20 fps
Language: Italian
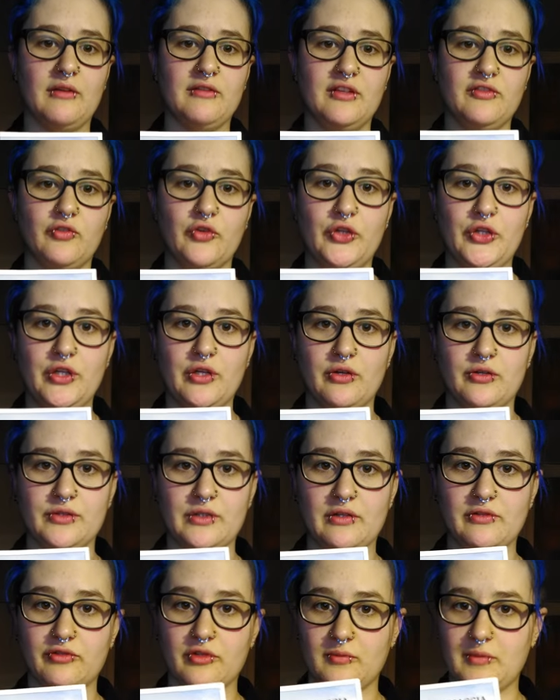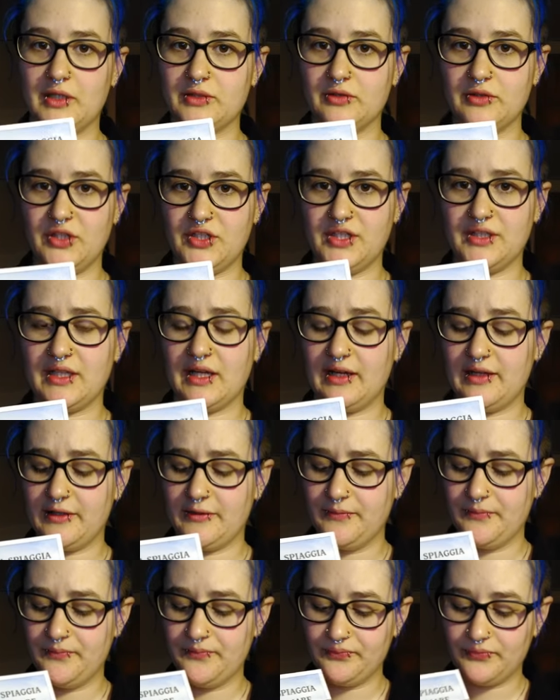avevo io nel formato
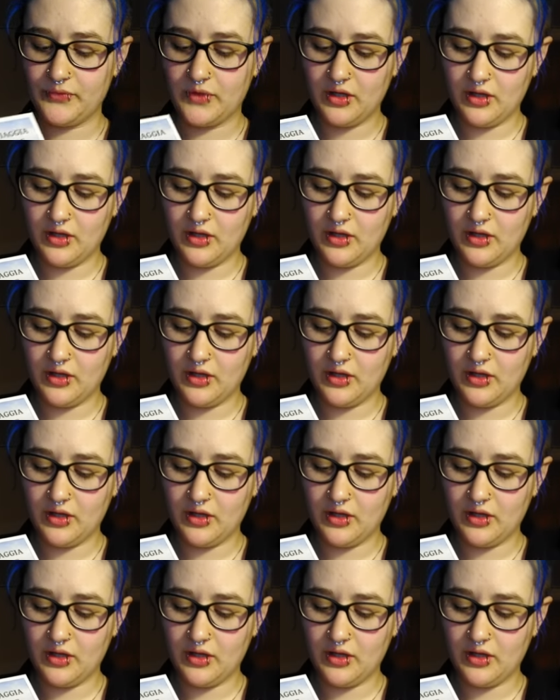digitale.